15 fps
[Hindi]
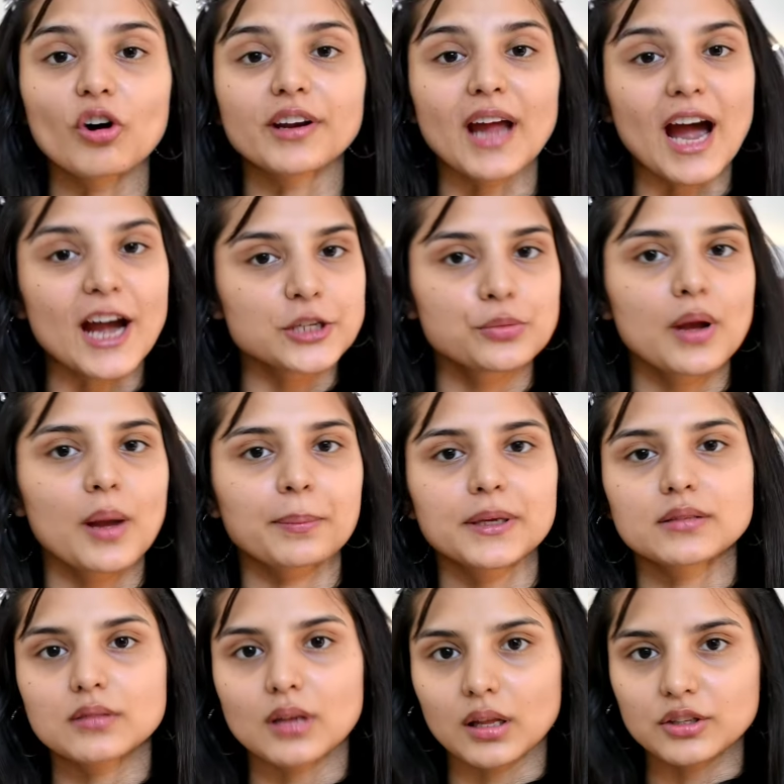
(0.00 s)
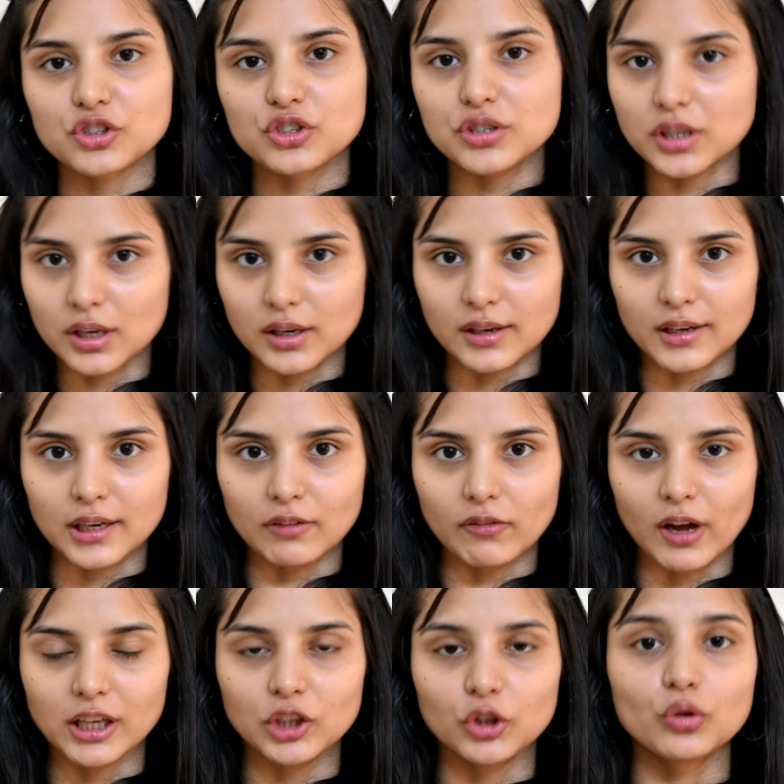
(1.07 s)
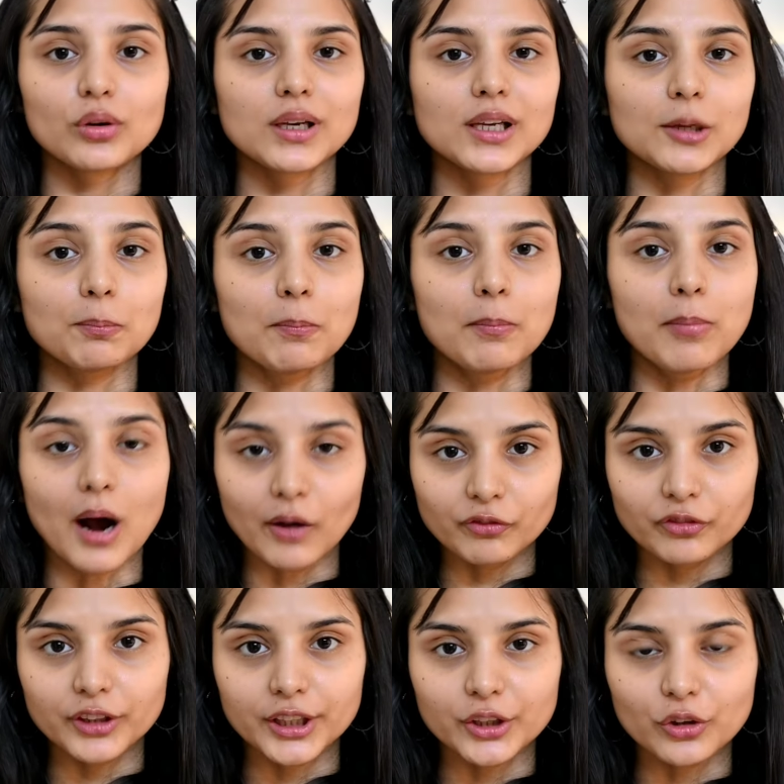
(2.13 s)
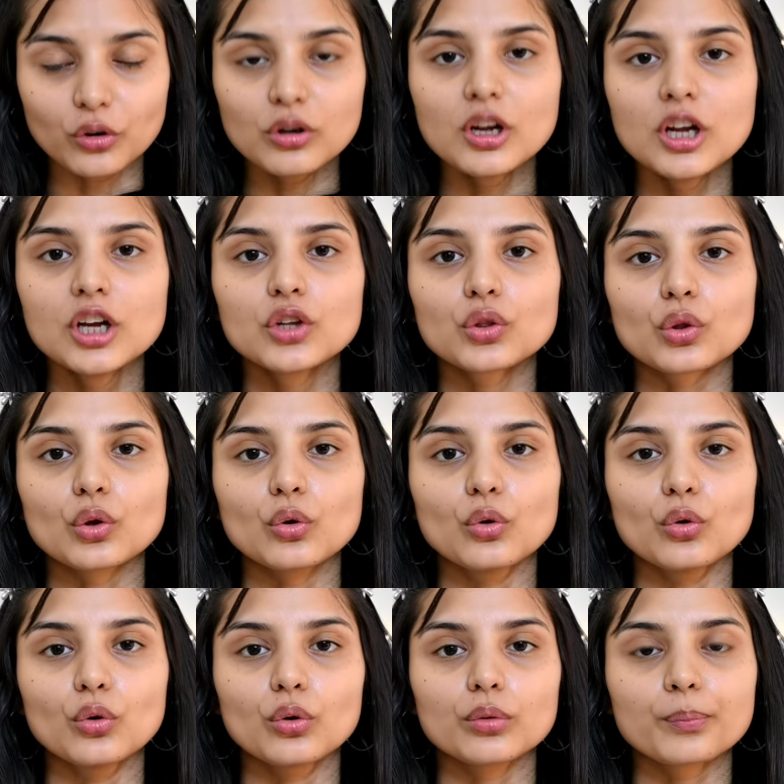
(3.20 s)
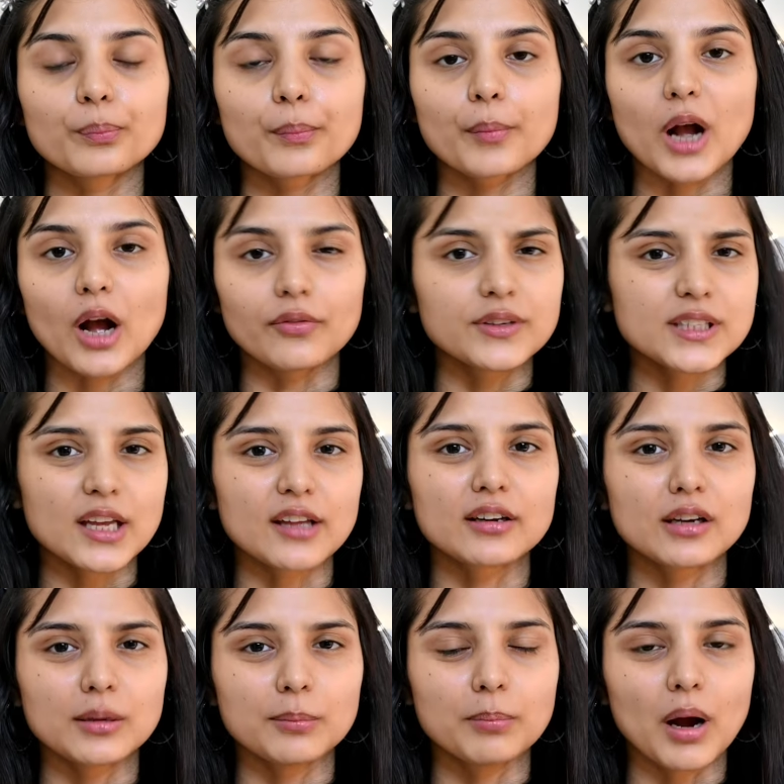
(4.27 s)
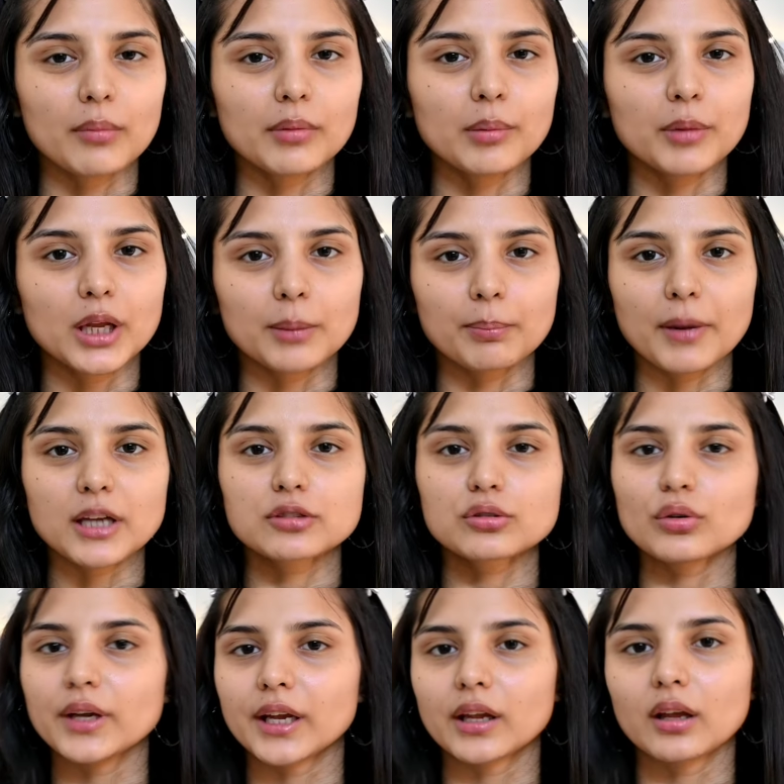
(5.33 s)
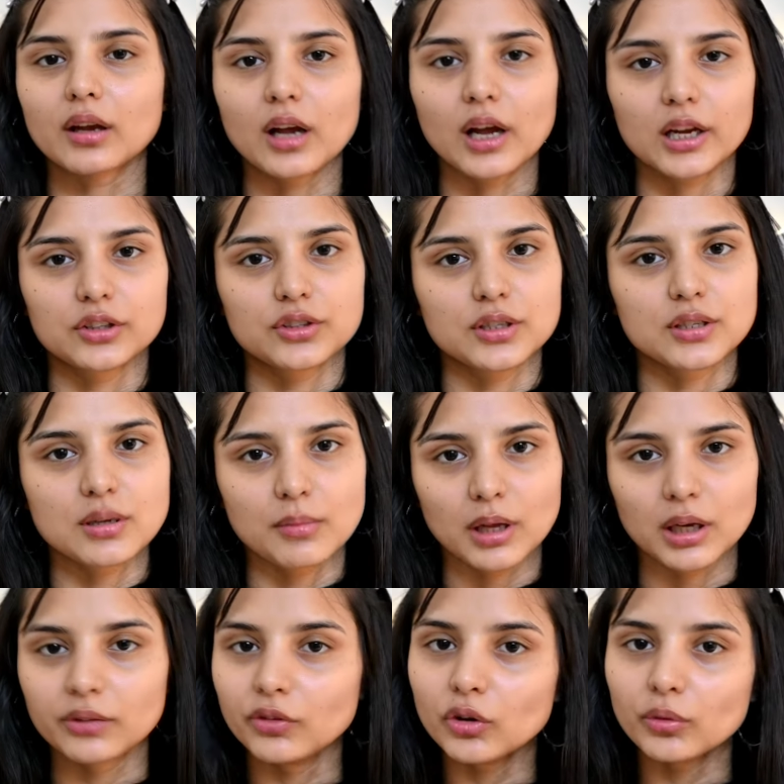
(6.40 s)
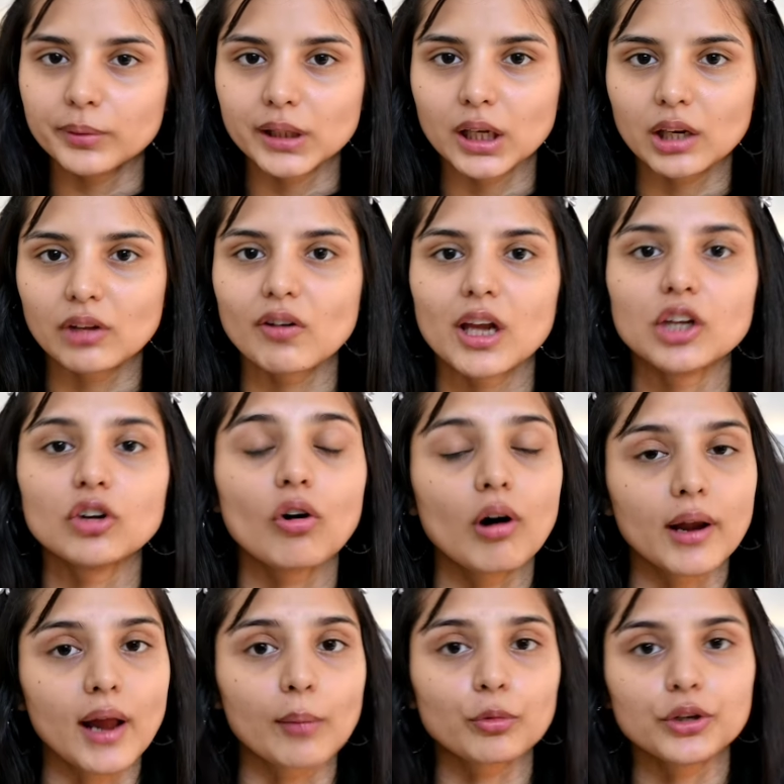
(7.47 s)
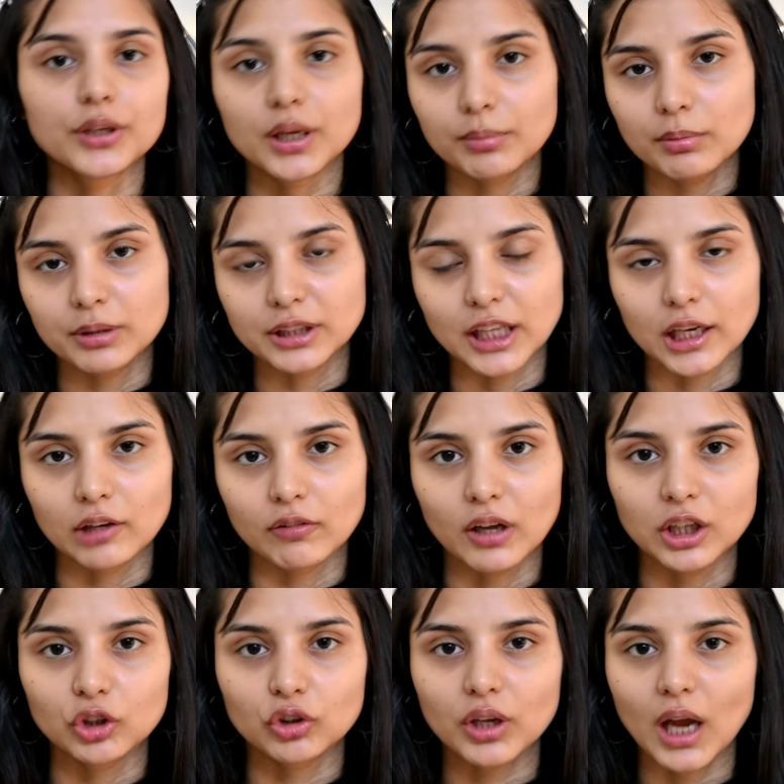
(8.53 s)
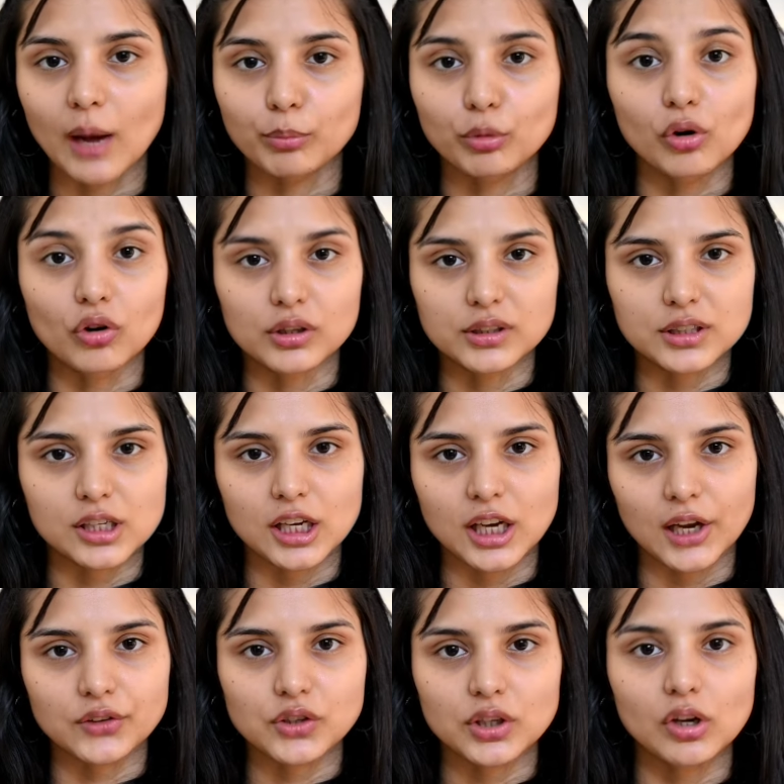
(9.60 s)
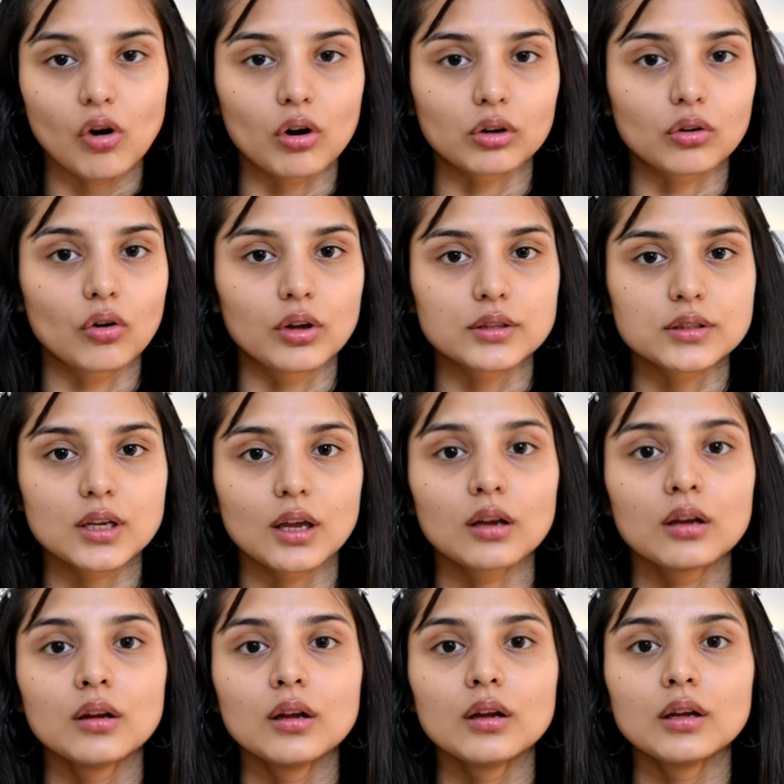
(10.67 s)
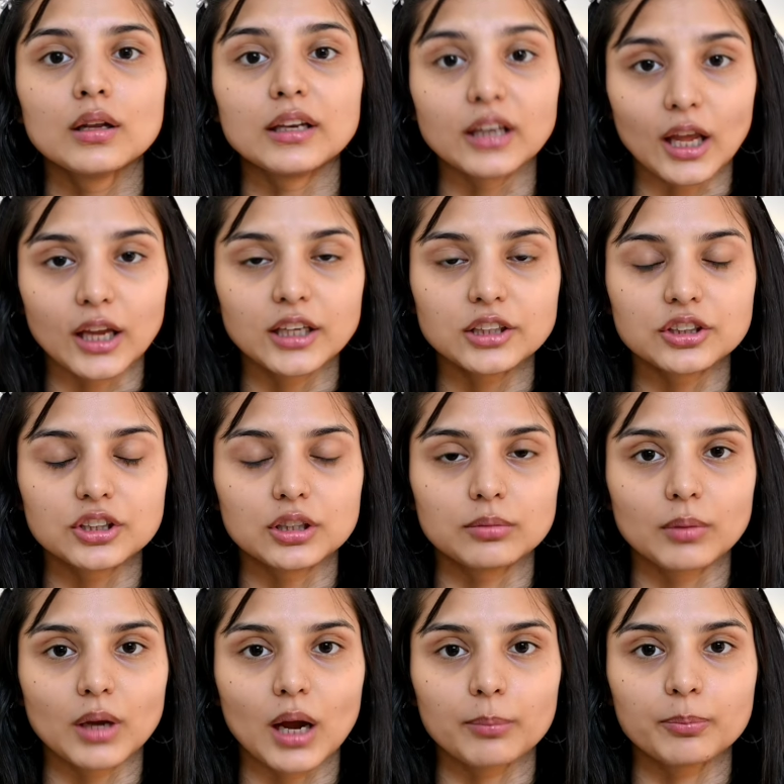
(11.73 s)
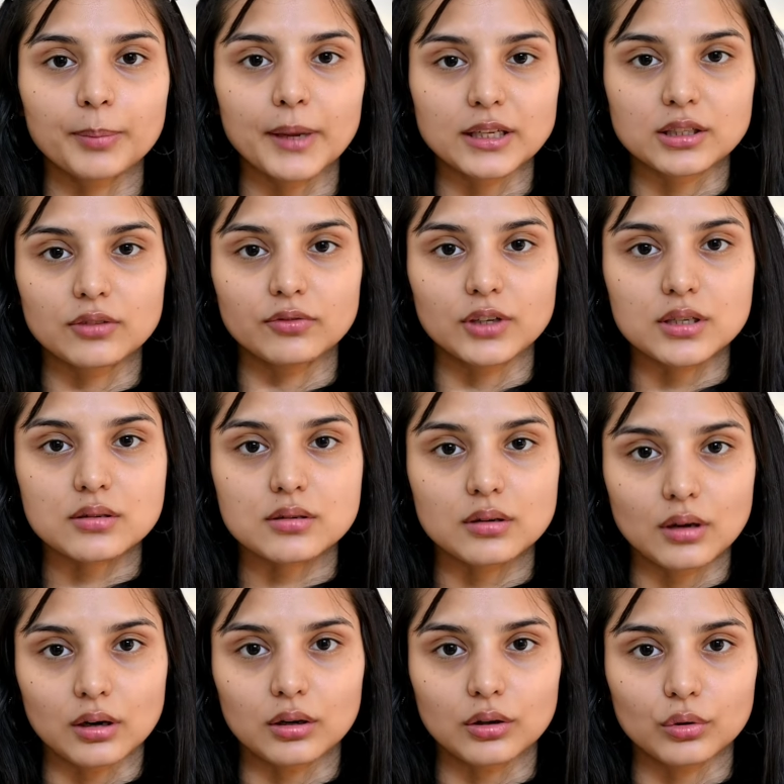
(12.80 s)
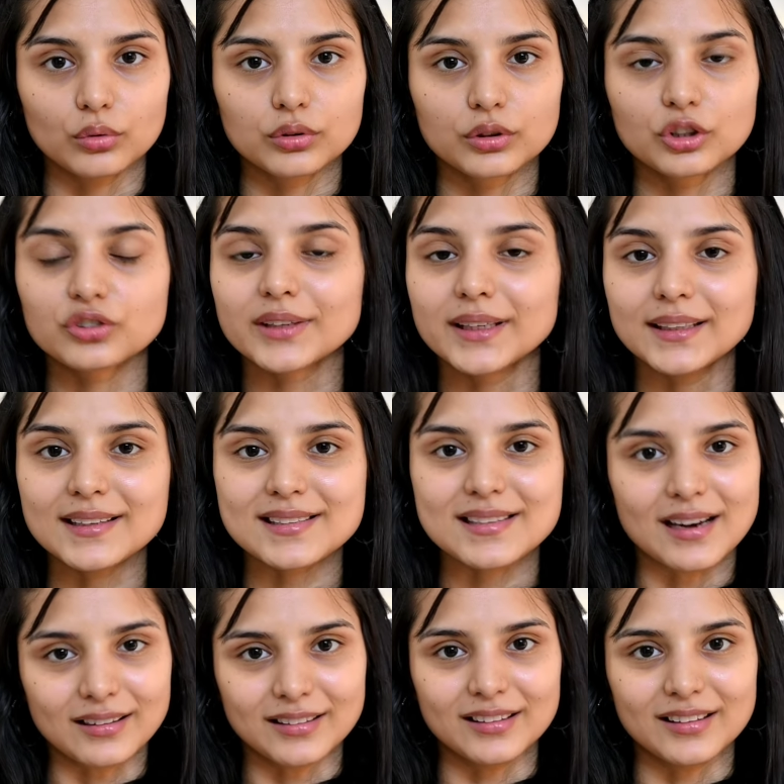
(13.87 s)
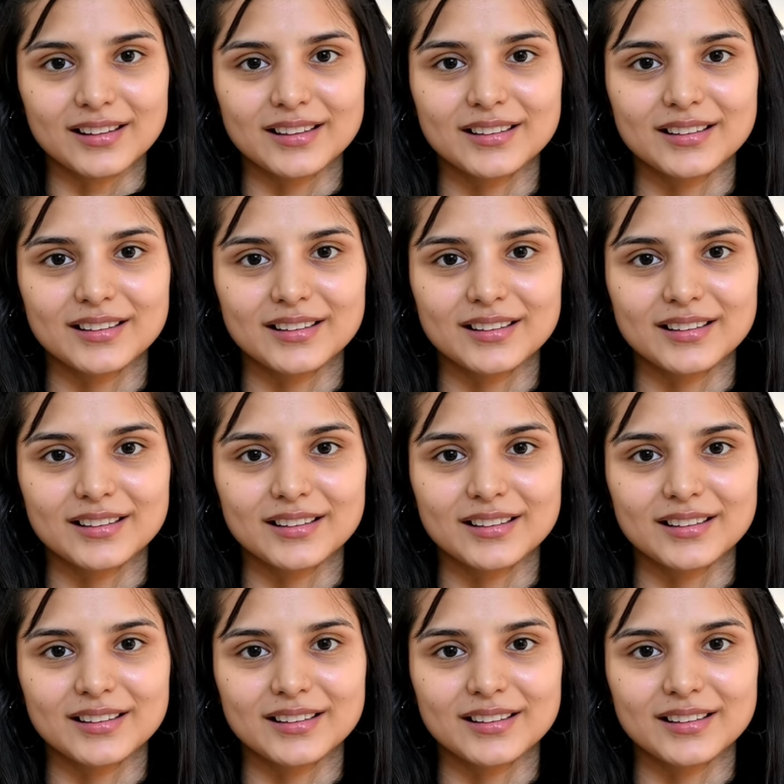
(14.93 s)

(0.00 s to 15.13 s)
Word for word: और आज मैं आपके साथ शेयर करने वाली हूँ लिप बाम वीडियो तो काफ़ी सारे लिप बाम है मेरे पास तो एक एक का अच्छे से मैं रिव्यू भी देने वाली हूँ और आपको ये भी बताने वाली हूँ कि आपको कौन सा लेना चाहिए और कौन सा नहीं जिनमें आप पैसे वेस्ट ना करो तो चलिए स्टार्ट करते